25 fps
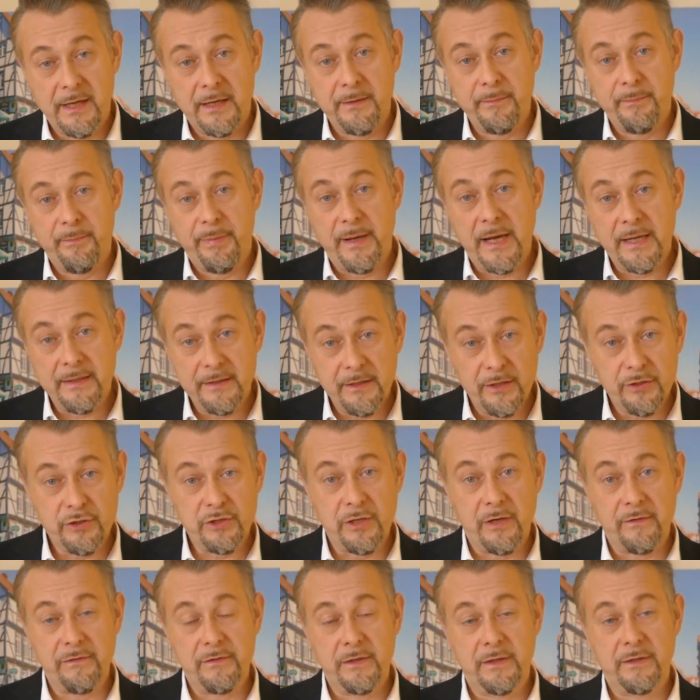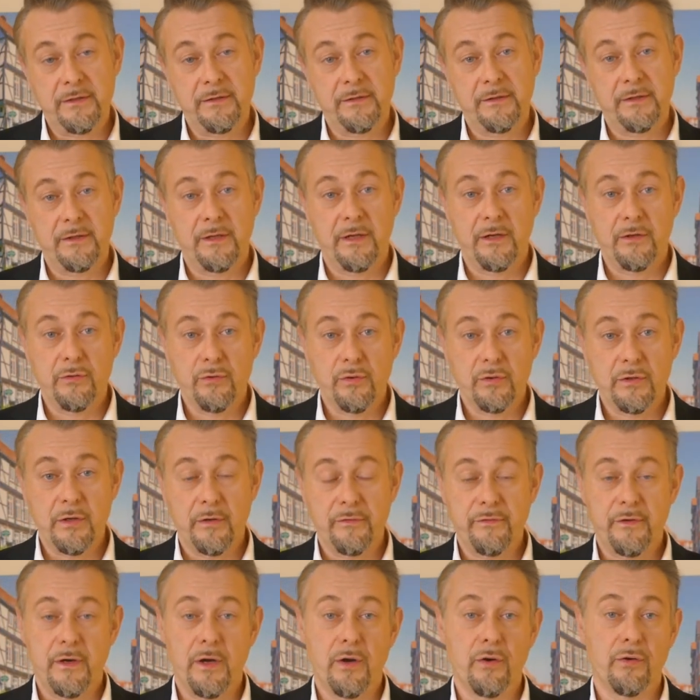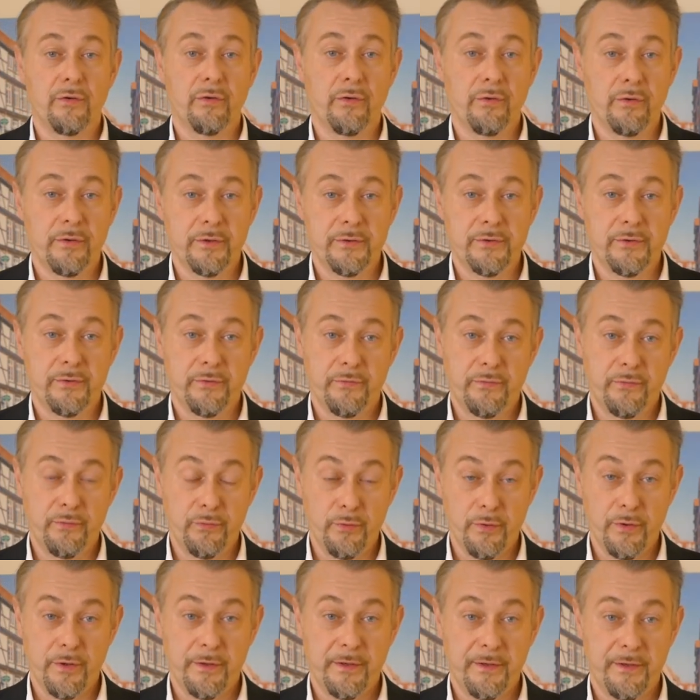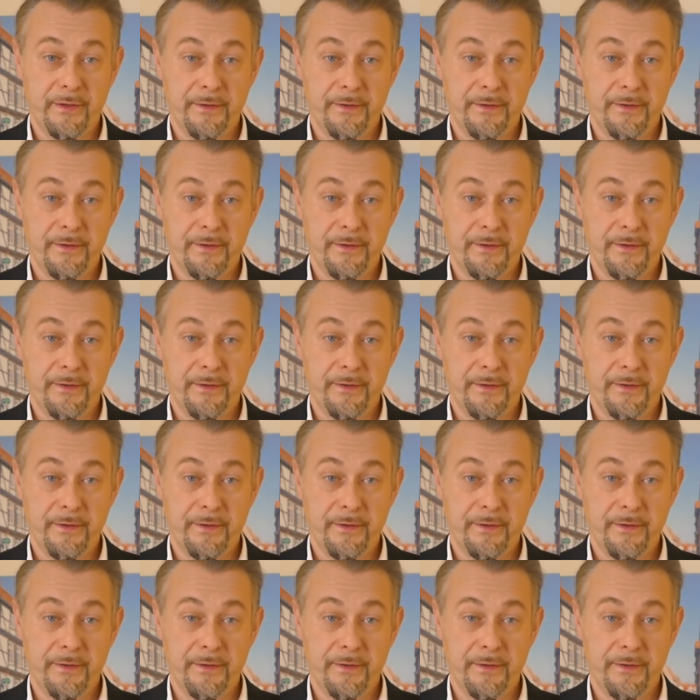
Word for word: einen partnerschaftlichen Dialog auf Augenhöhe zu führen.